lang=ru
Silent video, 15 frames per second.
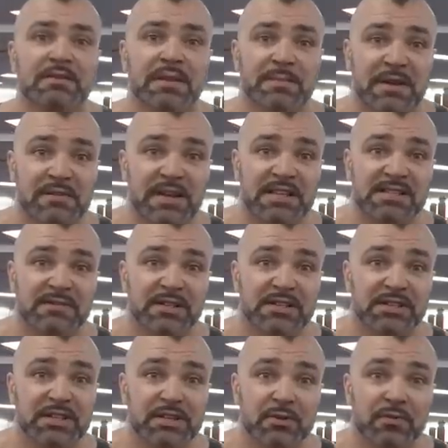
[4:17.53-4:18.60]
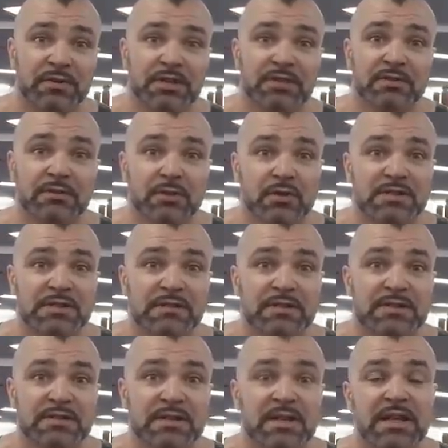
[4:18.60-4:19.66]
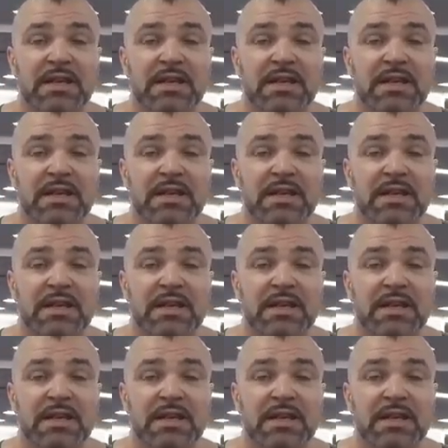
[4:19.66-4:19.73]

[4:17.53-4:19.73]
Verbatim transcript: направлять свои тренировки на выносливость.